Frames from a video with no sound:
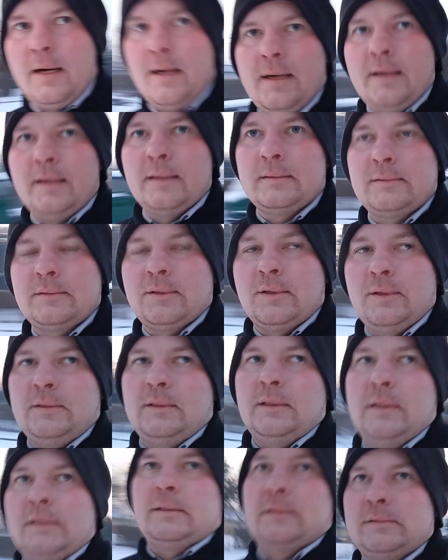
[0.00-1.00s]
E, to
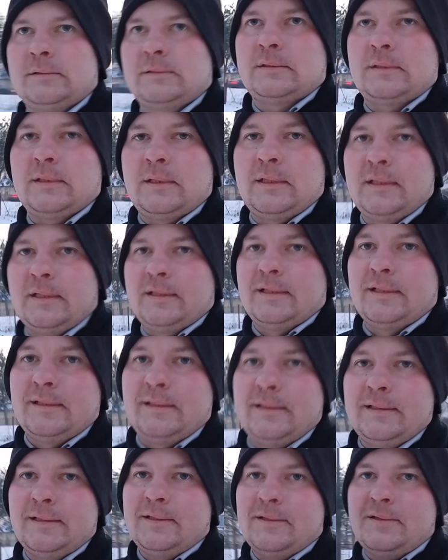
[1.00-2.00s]
jest e,
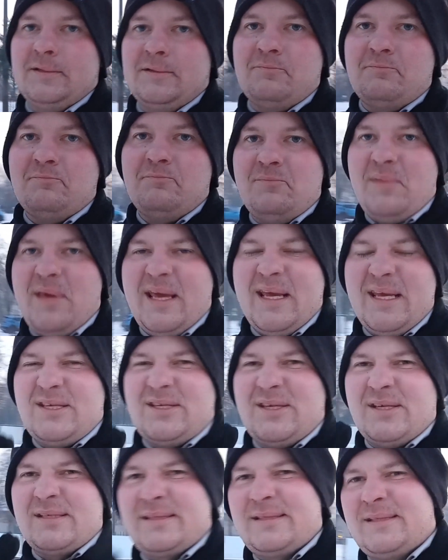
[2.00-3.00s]
mieć
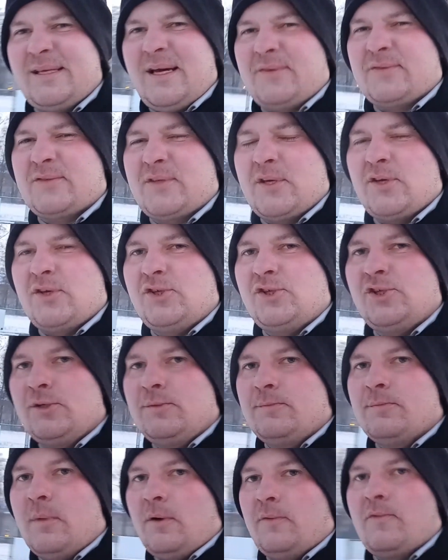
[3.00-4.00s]
zawsze
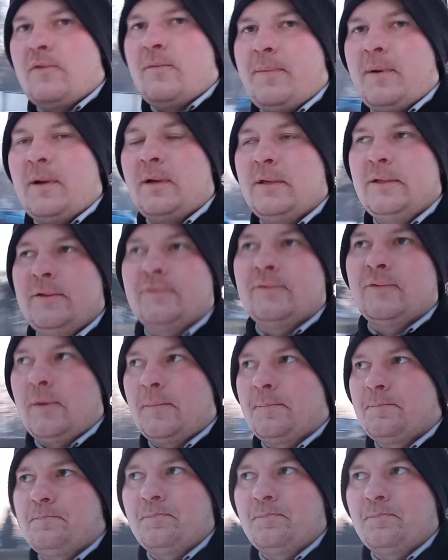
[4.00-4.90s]
zimowe paliwo.